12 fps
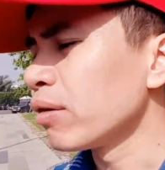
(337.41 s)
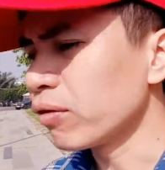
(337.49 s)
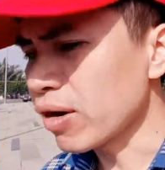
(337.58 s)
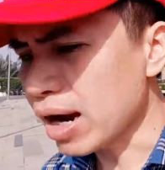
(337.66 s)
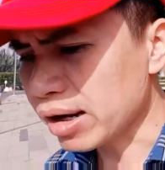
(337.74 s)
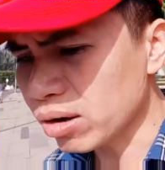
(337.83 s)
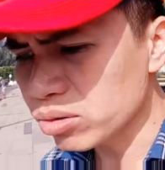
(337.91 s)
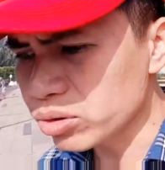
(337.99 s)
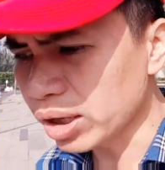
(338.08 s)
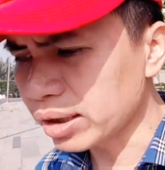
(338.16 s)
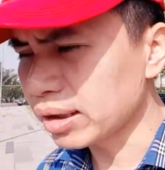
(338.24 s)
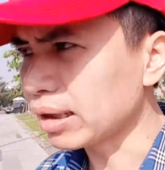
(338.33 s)
và câu
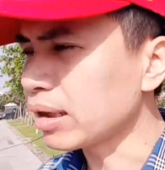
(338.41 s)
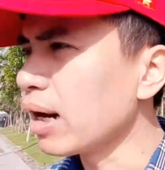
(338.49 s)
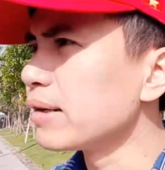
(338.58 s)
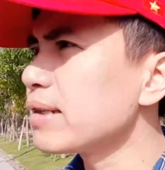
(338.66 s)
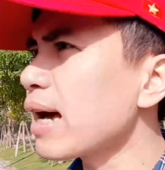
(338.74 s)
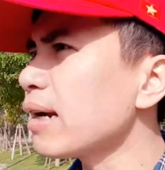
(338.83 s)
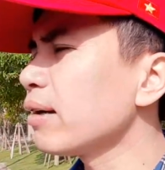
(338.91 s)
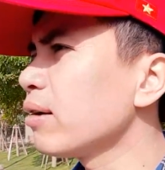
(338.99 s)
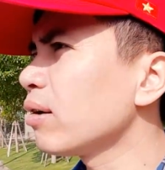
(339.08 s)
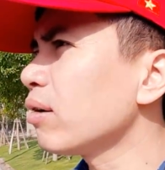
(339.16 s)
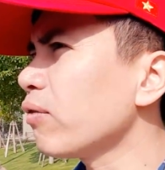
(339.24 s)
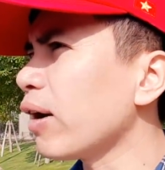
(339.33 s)
chuyện là thời
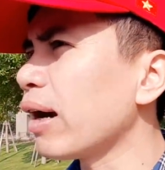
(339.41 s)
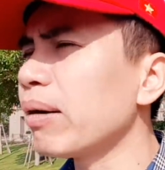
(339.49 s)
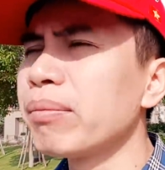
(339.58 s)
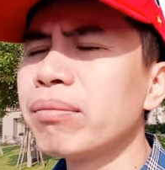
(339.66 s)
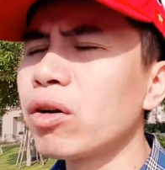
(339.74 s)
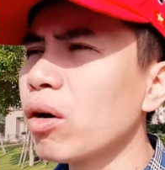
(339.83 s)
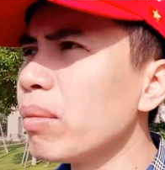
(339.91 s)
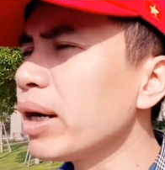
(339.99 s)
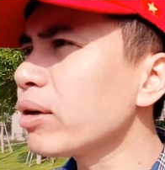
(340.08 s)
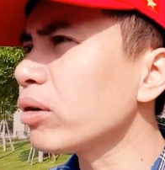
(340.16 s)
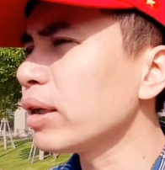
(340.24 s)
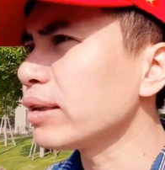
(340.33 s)
gian nó phải nó
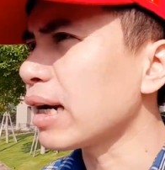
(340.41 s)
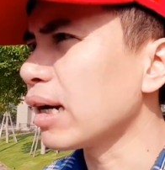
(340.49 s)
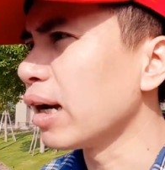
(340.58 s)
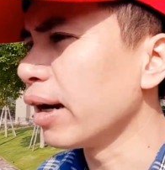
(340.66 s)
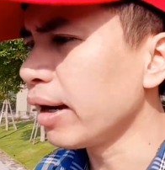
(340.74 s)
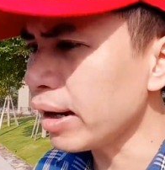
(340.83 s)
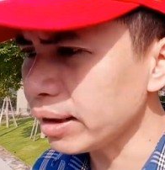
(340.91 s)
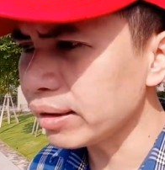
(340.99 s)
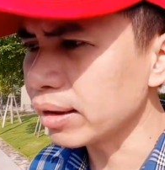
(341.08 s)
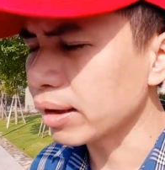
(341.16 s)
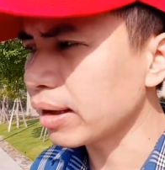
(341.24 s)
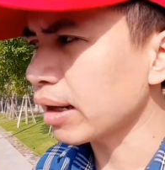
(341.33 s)
mới có thể trả lời hết
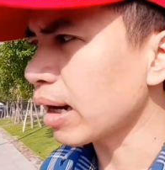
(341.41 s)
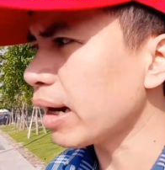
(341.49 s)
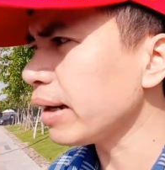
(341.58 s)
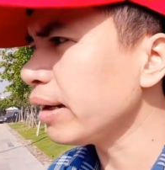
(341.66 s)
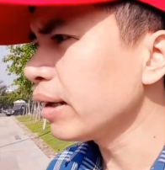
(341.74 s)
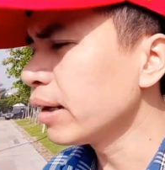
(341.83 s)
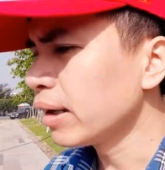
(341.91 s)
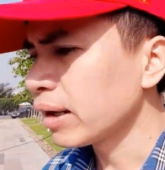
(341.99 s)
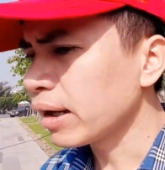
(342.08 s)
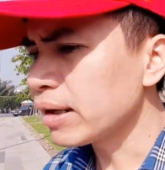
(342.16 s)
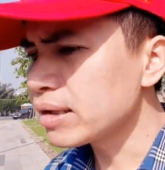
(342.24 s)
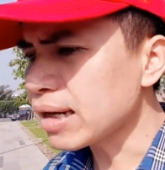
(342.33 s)
được cái
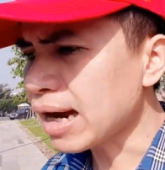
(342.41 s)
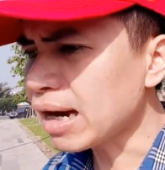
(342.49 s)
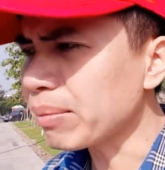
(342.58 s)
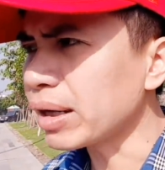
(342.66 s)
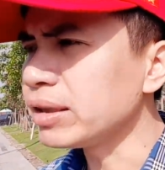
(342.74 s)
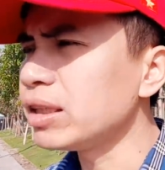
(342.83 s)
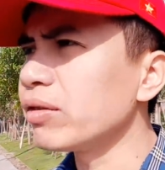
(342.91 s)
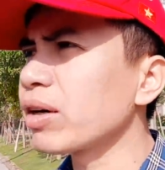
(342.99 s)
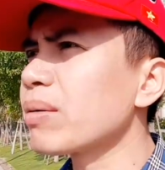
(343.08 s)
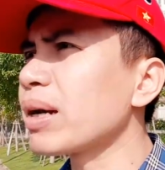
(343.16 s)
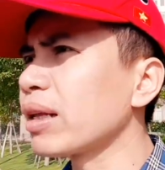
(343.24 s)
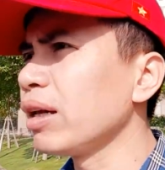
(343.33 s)
cái giá mà anh chị và
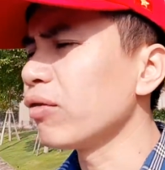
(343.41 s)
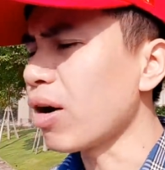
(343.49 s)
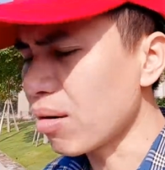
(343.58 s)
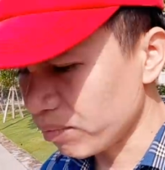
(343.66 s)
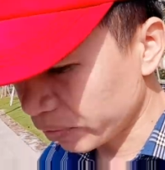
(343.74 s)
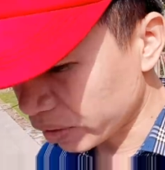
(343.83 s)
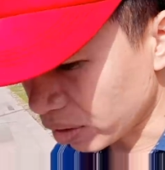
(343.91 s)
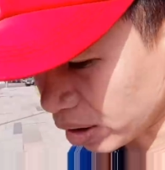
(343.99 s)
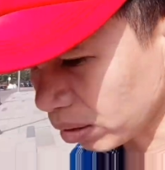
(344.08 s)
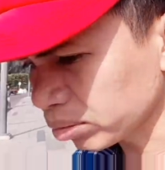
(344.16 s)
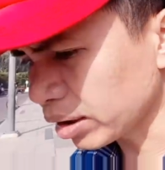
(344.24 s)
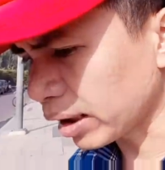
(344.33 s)
các bạn kỳ vọng nó
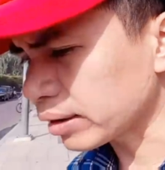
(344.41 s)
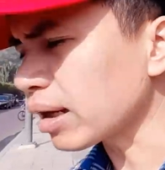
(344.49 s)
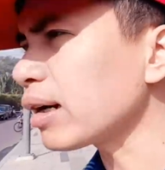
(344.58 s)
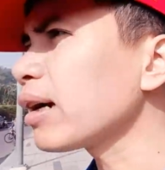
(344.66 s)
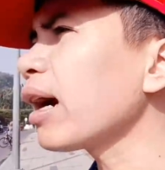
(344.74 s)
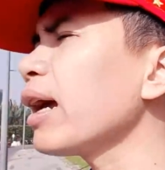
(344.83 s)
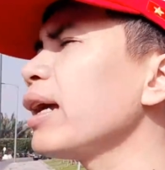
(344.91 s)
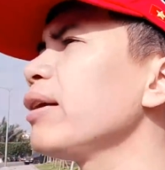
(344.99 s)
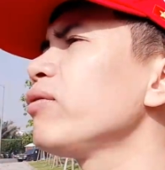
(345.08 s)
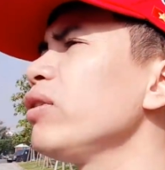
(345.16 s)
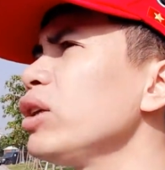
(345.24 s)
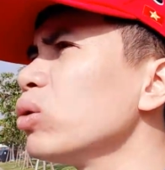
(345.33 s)
không thể tăng
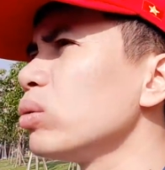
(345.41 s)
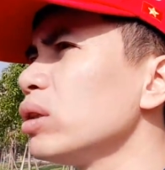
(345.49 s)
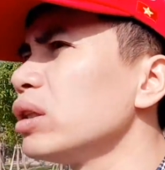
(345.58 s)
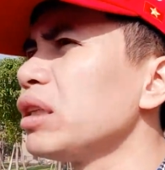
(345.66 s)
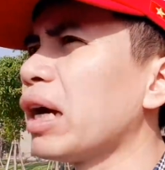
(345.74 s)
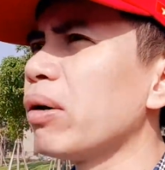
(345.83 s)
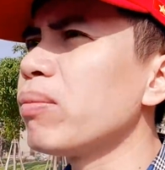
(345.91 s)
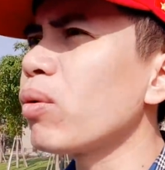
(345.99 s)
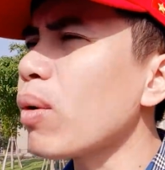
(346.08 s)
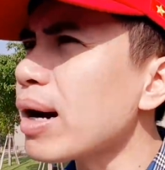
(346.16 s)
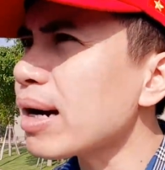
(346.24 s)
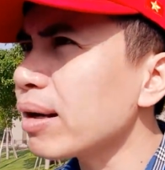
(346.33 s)
ngay ví dụ như ngày hôm
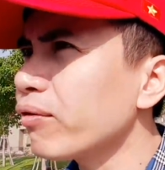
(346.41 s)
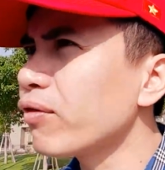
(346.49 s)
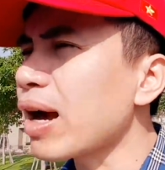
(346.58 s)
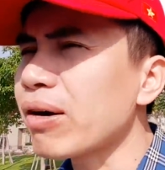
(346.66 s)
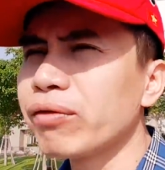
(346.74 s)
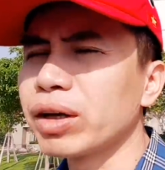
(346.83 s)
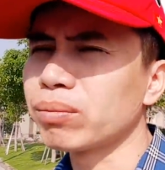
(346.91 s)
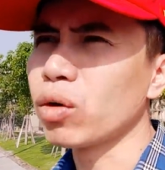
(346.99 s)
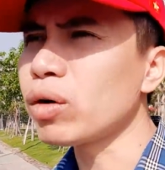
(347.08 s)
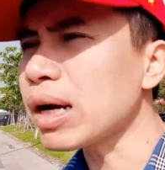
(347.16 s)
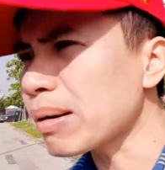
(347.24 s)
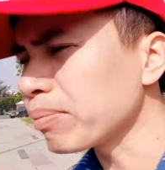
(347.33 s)
qua vàng vượt
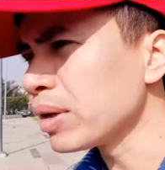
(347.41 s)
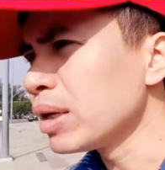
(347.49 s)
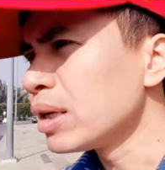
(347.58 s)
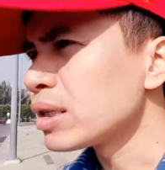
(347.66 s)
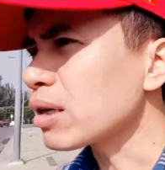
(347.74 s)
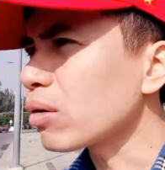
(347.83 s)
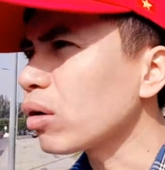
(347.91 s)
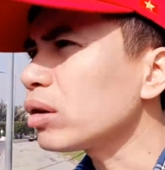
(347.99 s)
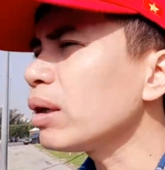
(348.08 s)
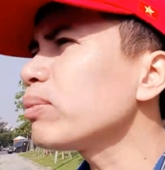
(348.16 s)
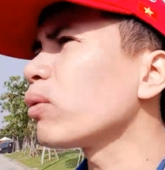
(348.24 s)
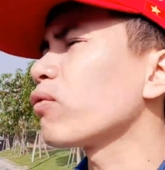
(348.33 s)
45 sau đó
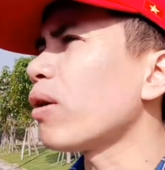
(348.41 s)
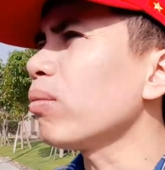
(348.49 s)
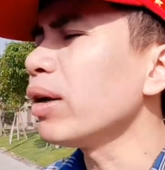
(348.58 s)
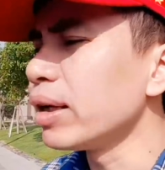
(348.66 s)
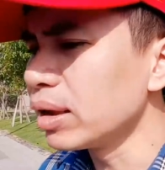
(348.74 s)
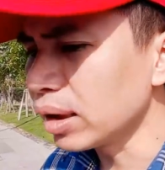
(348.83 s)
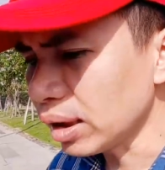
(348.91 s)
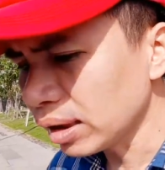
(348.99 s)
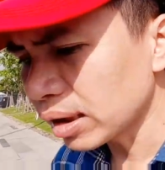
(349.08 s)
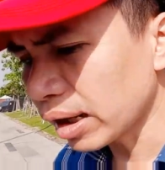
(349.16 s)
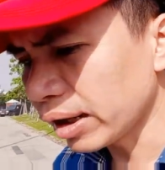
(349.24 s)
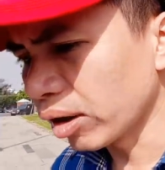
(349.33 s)
tiếp tục phóng lên nữa
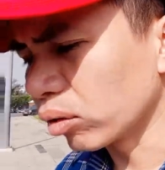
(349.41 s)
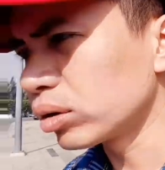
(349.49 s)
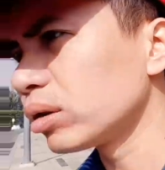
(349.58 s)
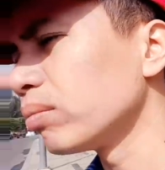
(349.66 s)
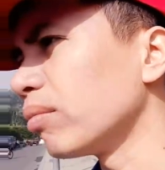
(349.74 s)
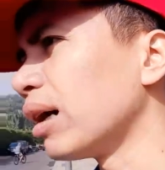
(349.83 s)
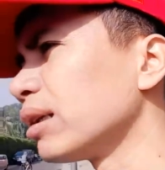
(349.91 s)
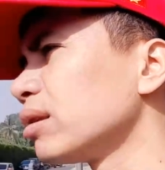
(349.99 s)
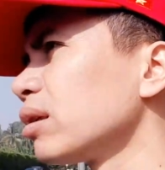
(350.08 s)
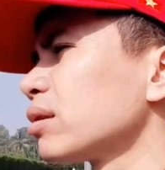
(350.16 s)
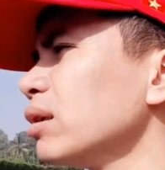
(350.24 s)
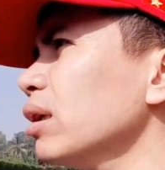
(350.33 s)
là điều mà
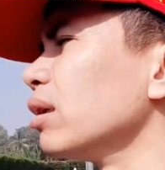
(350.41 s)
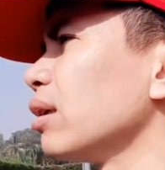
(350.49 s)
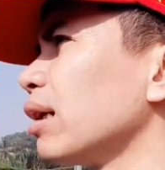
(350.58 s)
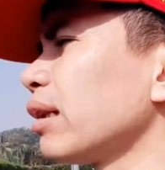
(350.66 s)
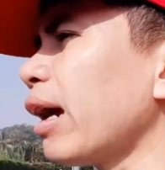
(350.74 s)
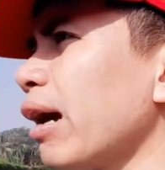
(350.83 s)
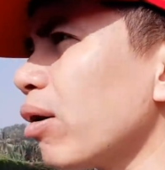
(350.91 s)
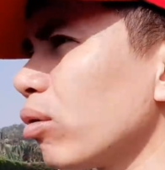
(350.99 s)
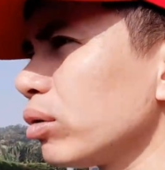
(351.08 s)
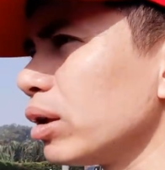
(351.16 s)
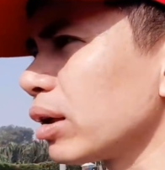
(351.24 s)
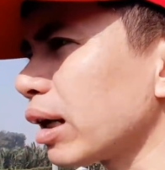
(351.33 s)
thực sự là
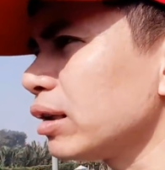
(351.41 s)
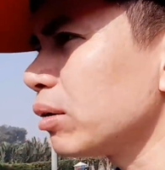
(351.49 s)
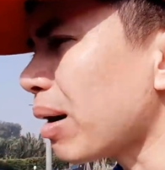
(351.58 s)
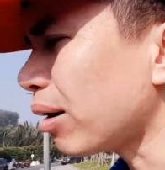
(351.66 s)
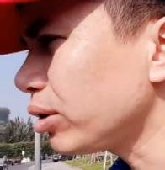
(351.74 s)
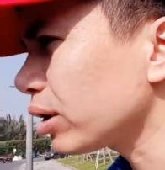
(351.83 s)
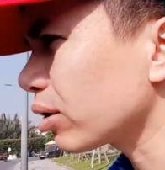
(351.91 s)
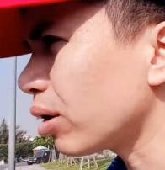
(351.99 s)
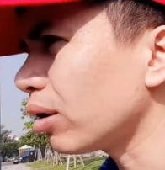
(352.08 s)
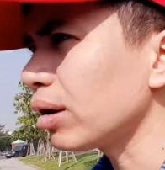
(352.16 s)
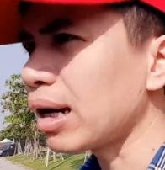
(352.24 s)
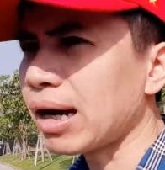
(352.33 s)
theo những cái dự báo trước
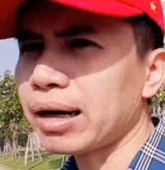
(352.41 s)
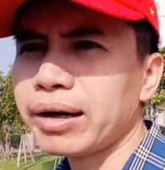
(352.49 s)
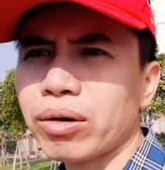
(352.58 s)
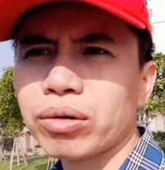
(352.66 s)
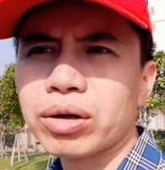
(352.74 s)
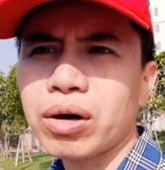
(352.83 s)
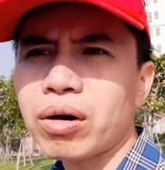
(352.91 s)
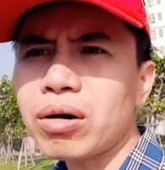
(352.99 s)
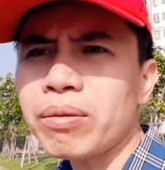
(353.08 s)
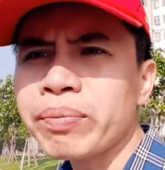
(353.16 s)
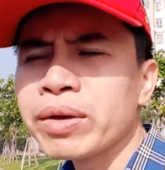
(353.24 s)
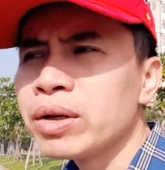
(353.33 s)
đó là điều
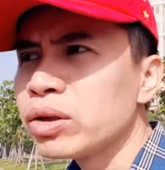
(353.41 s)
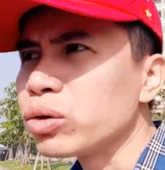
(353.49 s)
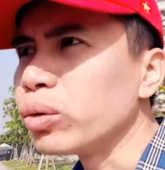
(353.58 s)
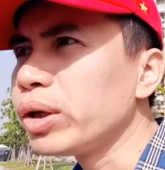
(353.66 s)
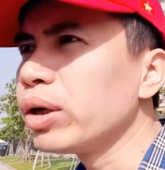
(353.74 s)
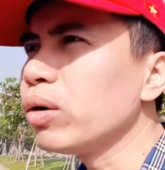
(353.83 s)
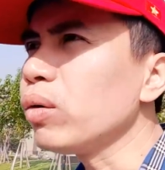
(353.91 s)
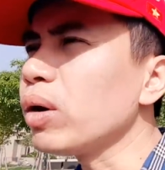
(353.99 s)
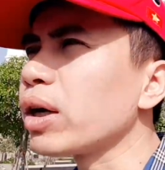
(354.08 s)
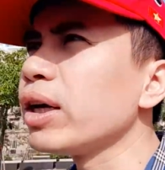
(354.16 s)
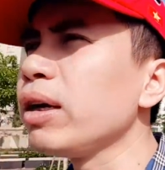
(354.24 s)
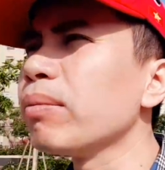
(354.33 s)
khó chủ yếu
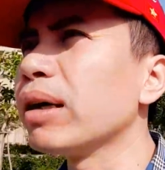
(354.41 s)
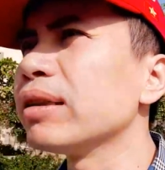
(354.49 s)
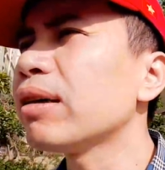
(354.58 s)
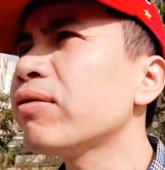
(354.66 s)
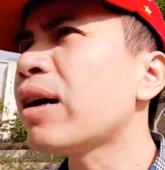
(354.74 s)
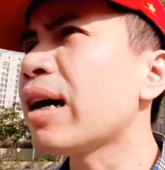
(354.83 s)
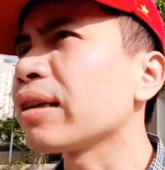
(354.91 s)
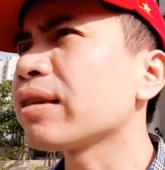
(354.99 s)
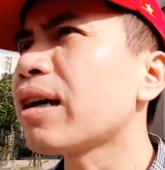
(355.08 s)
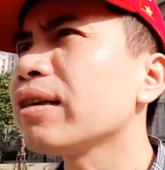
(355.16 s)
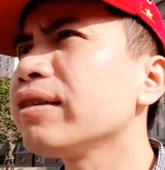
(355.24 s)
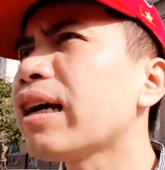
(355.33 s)
là khi mà giá vàng
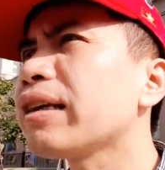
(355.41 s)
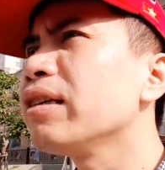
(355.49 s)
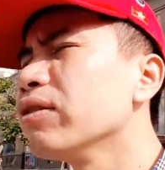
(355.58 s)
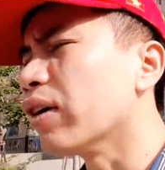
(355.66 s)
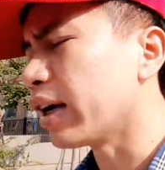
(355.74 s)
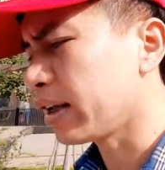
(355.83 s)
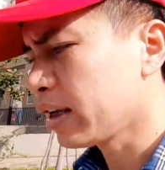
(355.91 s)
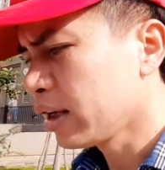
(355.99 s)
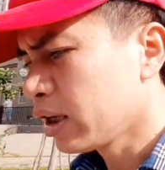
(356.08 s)
tăng nhanh như vậy